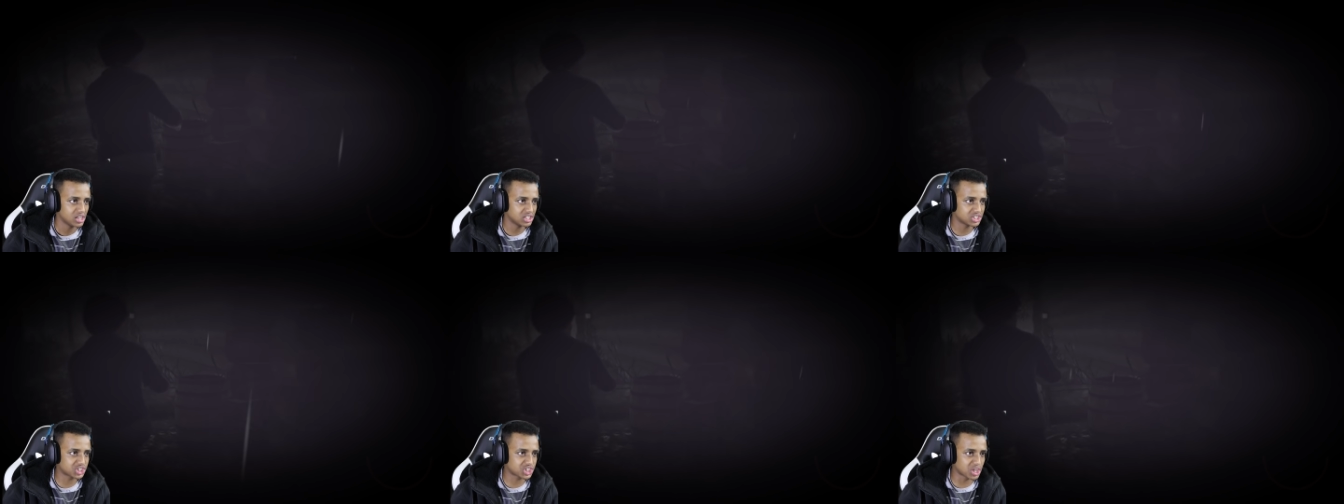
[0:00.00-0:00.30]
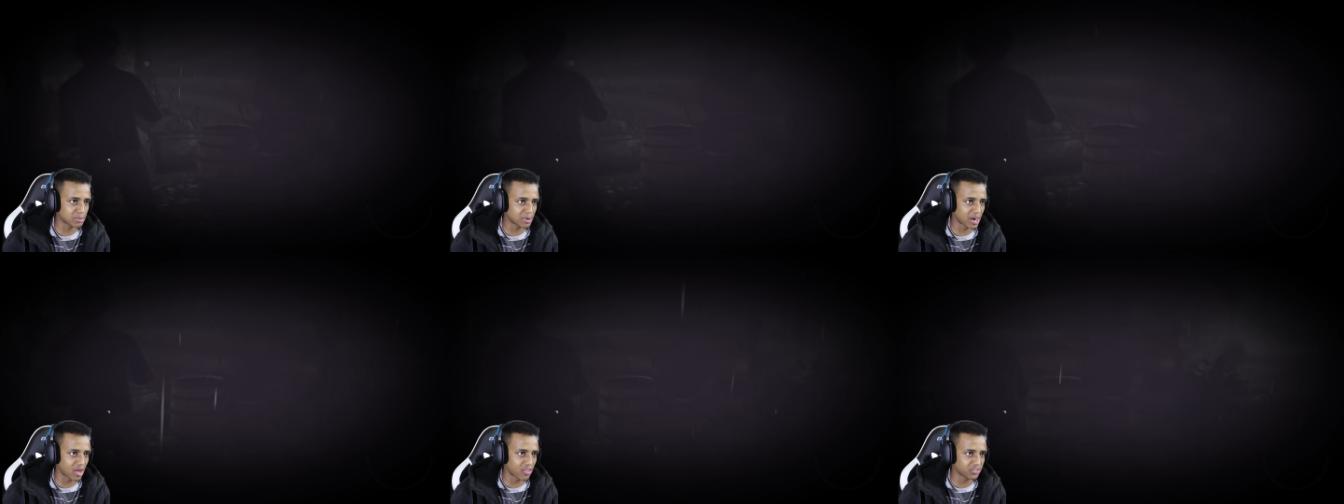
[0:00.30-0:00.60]

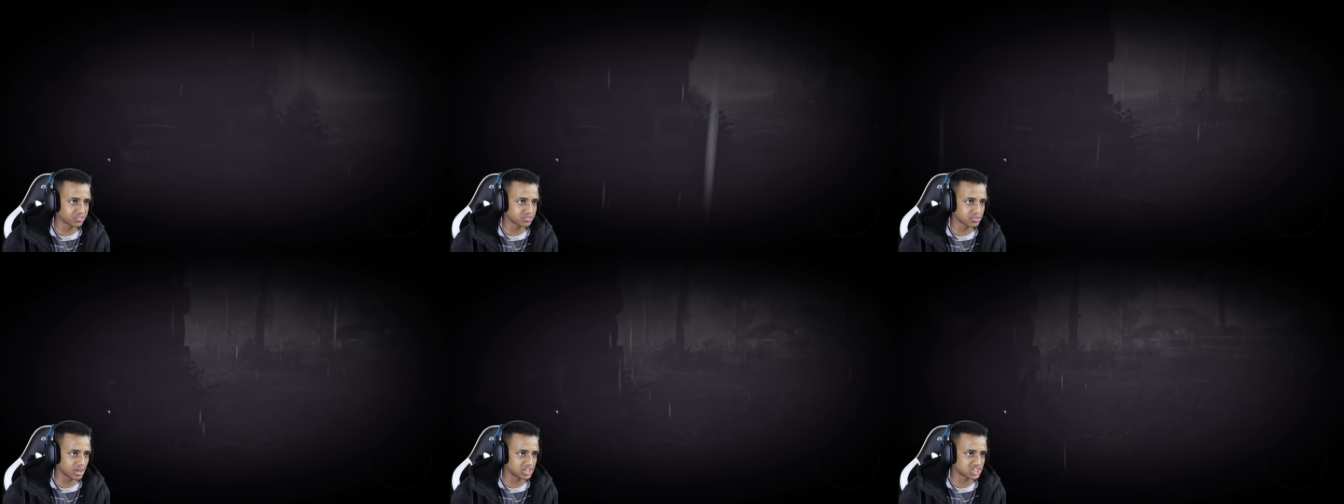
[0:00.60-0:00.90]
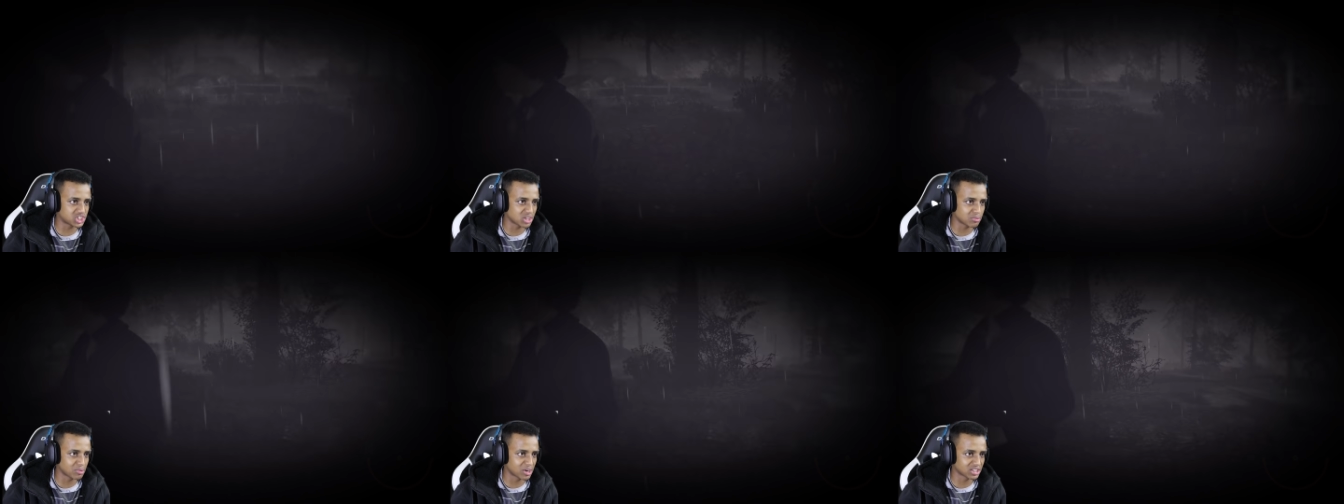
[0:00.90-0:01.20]
الستمنة
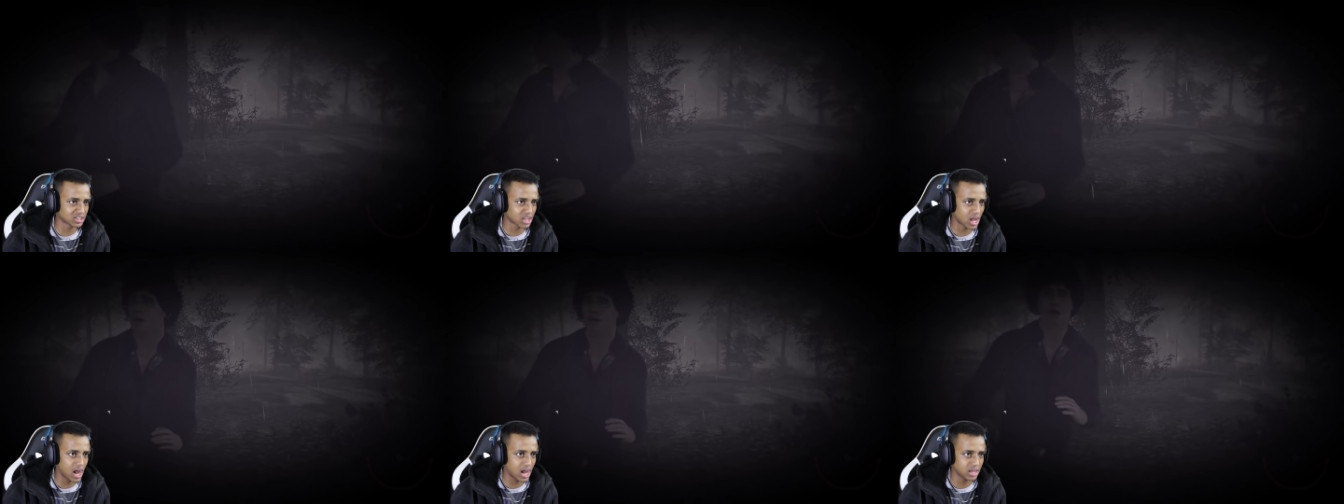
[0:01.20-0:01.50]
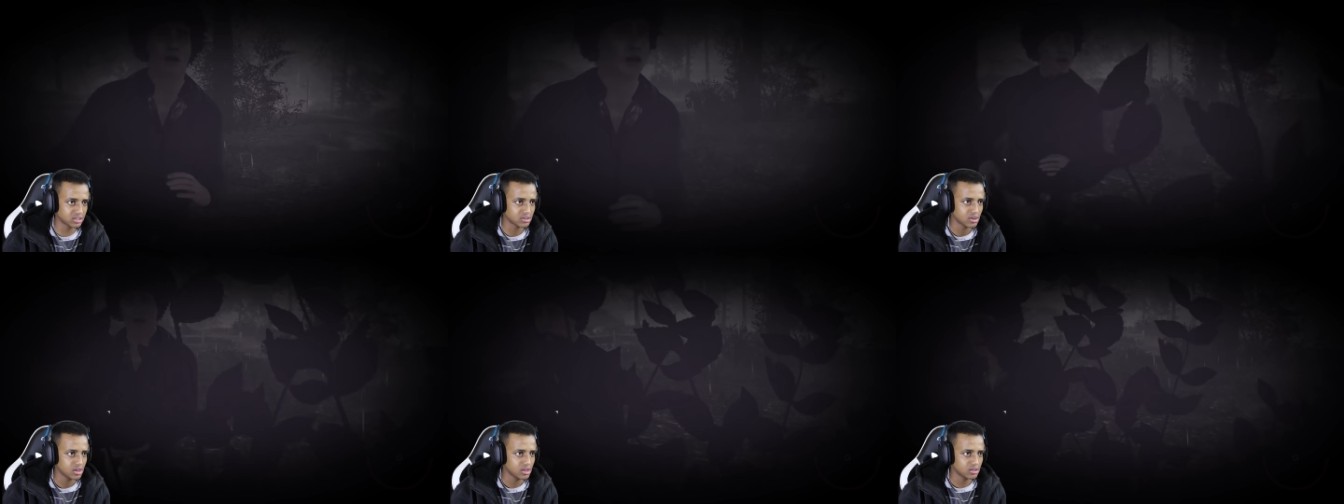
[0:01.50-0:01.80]
الستمنة
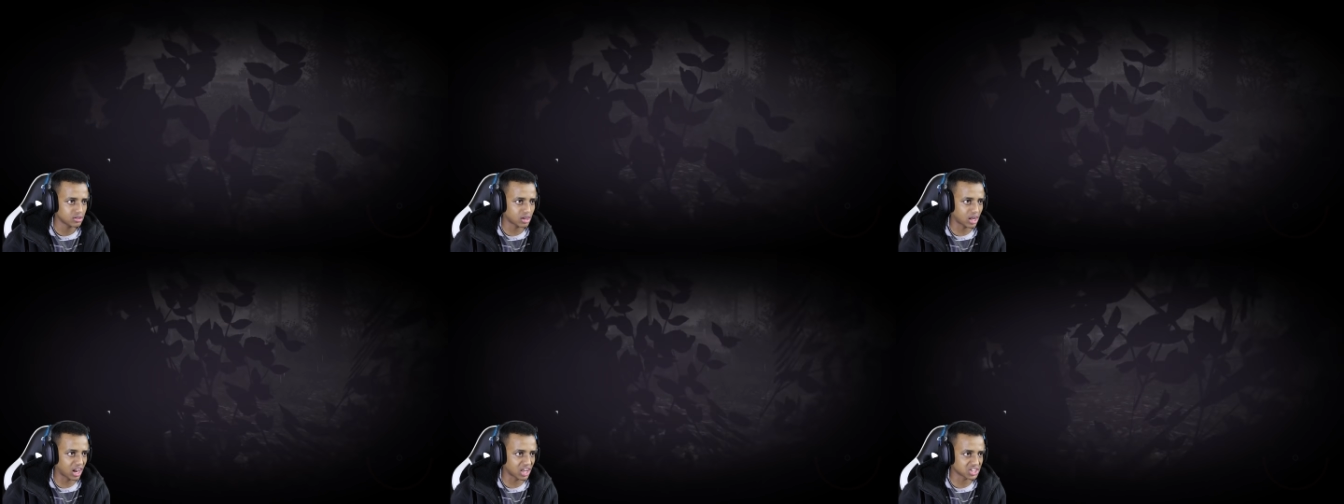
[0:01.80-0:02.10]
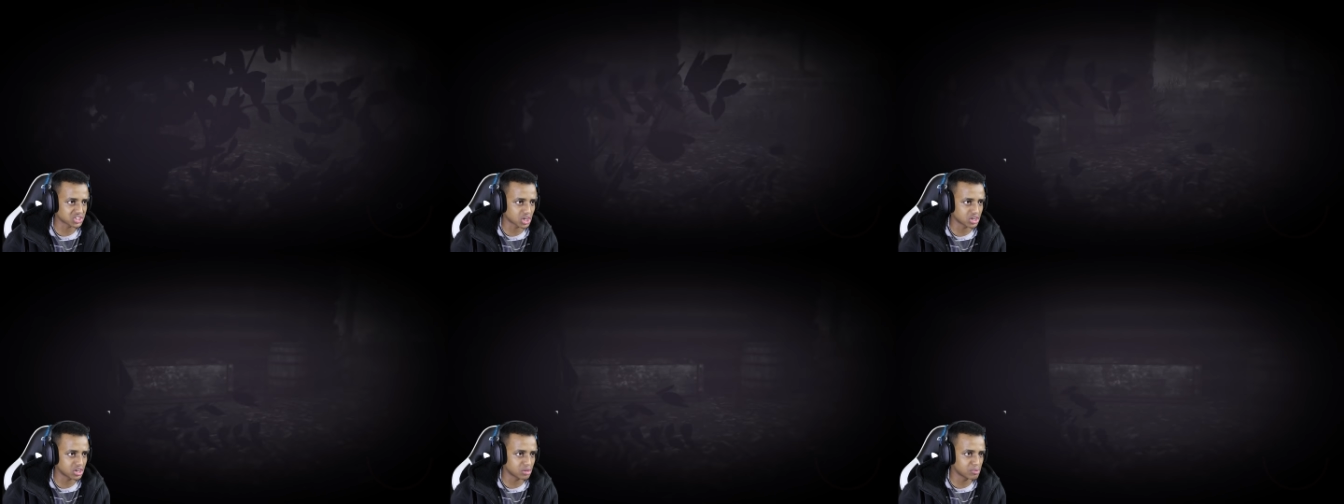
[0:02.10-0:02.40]
طاحت
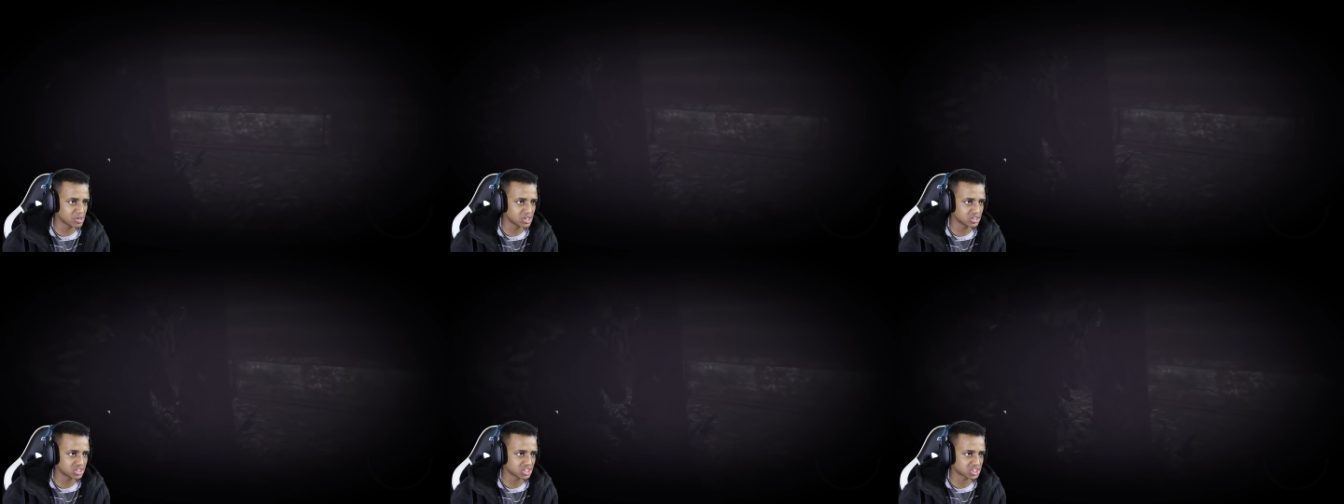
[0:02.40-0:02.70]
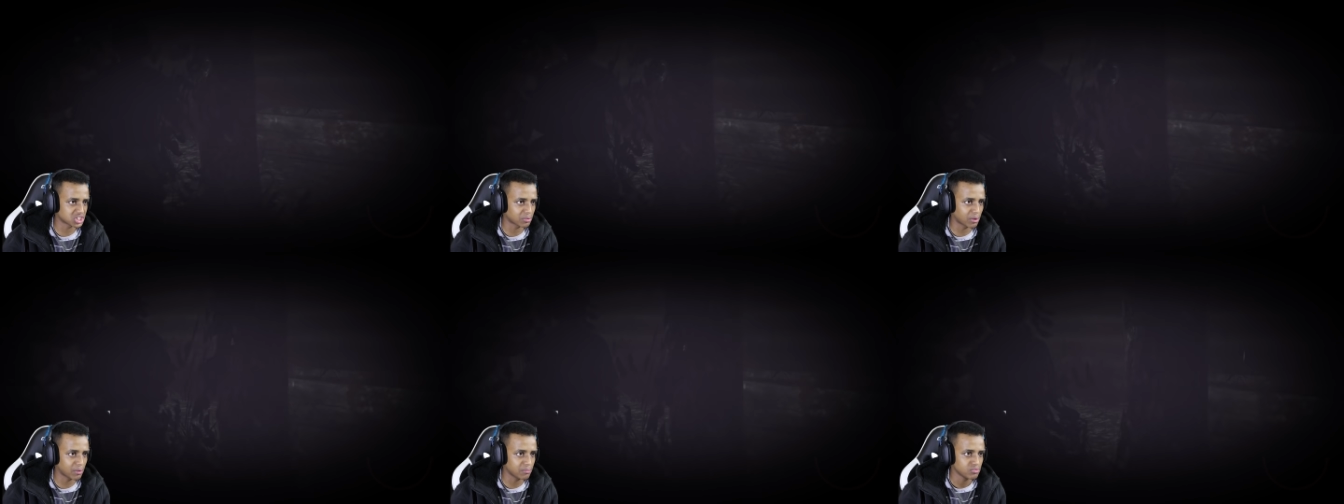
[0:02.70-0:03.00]
خلاص انا ميت
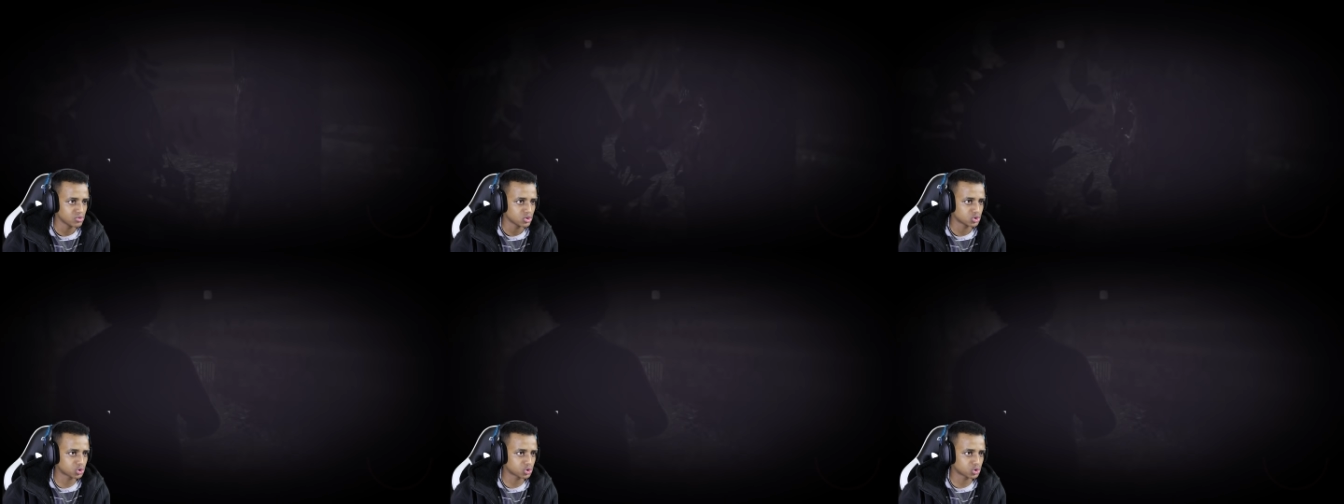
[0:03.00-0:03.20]
يا شباب